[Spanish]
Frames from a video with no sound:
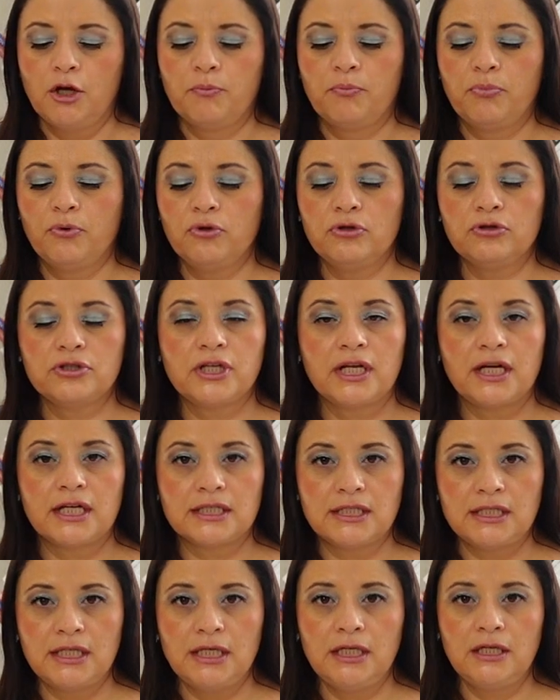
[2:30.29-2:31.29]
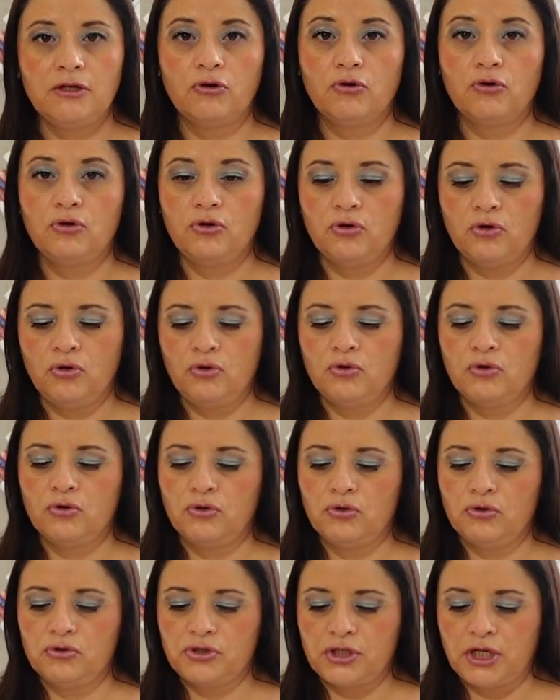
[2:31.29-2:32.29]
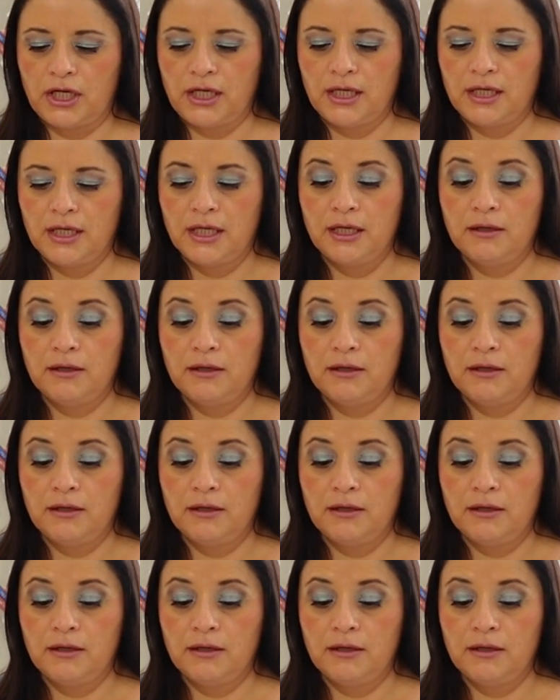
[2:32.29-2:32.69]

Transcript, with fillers: ¿pudo ser así o no? No lo sé.